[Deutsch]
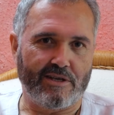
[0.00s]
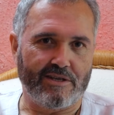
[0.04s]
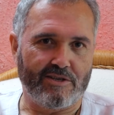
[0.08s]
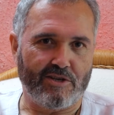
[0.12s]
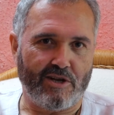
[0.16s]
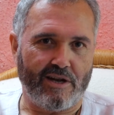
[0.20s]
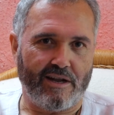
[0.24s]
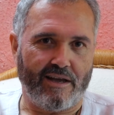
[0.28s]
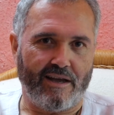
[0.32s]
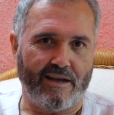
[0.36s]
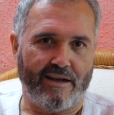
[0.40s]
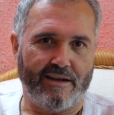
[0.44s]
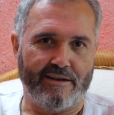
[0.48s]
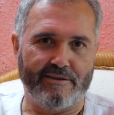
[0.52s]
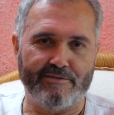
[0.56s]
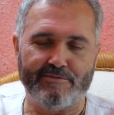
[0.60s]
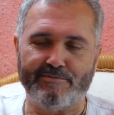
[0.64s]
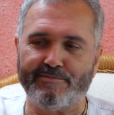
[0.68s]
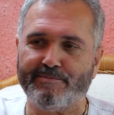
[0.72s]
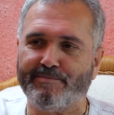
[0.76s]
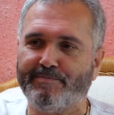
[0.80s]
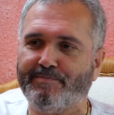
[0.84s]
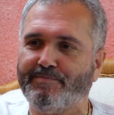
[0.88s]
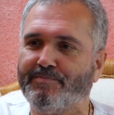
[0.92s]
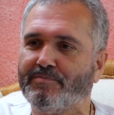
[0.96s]

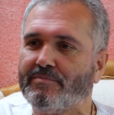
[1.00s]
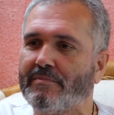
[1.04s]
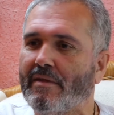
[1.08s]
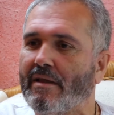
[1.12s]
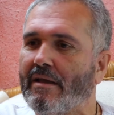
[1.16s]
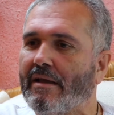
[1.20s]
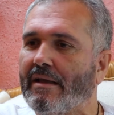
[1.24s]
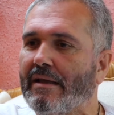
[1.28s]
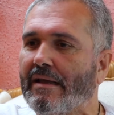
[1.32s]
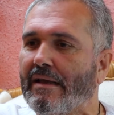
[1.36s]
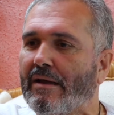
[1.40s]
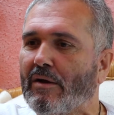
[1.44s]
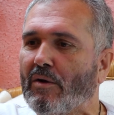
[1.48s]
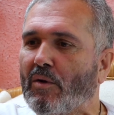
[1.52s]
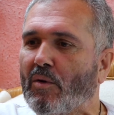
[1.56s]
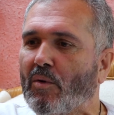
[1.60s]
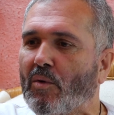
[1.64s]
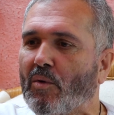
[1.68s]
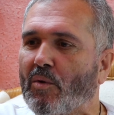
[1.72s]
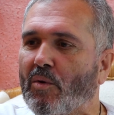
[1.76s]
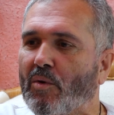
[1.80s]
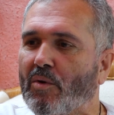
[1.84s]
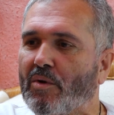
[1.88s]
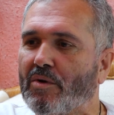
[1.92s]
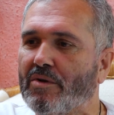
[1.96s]
geschlafen.
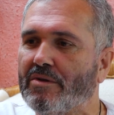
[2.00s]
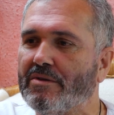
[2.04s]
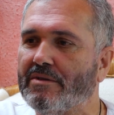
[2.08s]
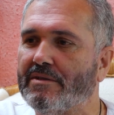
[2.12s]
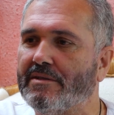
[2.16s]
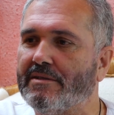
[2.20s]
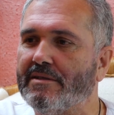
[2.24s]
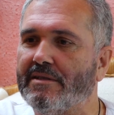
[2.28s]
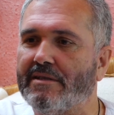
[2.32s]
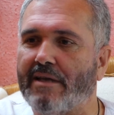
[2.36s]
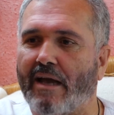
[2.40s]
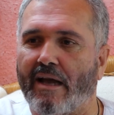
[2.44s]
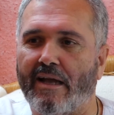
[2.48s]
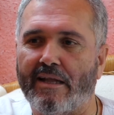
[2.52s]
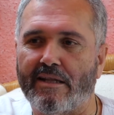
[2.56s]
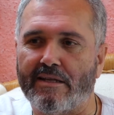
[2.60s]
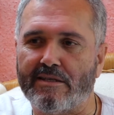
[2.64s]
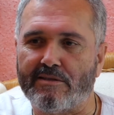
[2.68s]
Und ja,